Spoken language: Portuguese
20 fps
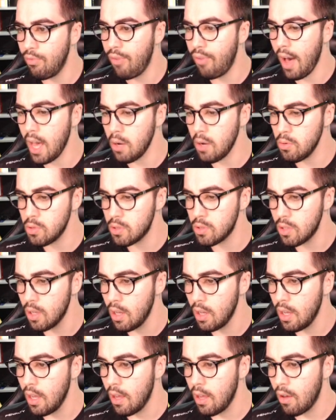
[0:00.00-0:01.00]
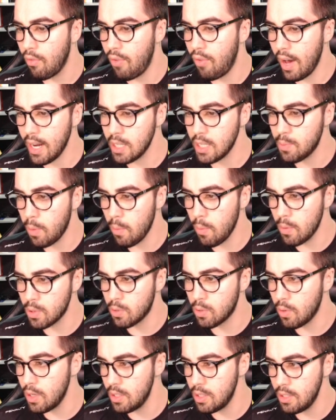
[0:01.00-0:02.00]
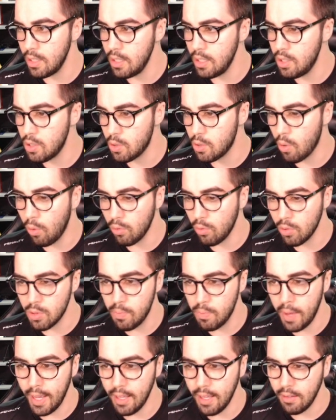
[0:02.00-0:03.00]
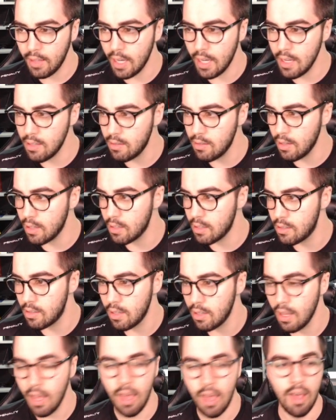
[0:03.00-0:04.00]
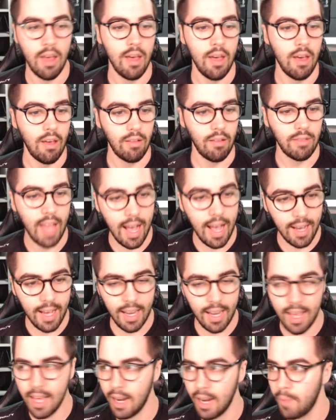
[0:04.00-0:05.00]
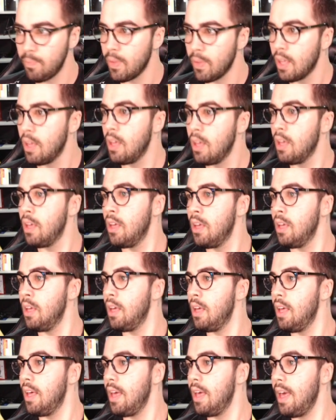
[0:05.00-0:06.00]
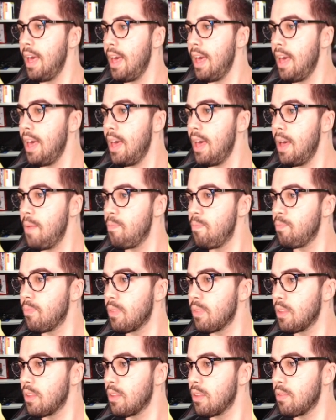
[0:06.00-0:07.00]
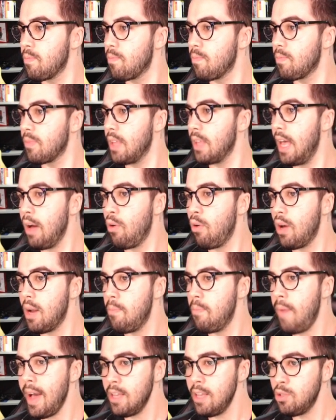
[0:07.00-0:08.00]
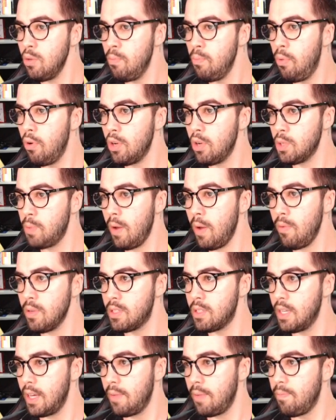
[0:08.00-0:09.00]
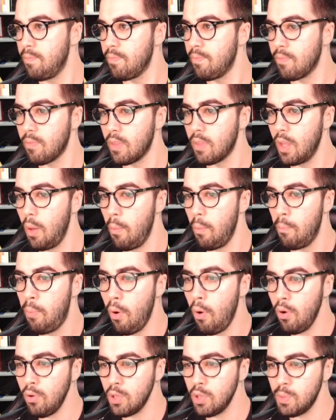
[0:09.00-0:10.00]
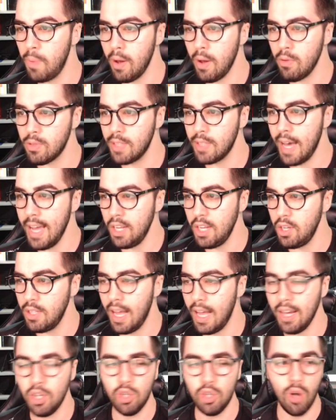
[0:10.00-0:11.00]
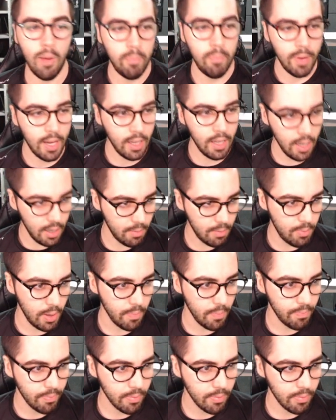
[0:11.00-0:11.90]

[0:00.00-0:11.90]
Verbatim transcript: vários, várias promoções e descontos bem interessantes. Tá, galera? É... Agora, mais um bônus para você. Bônus para o site da Shop Club.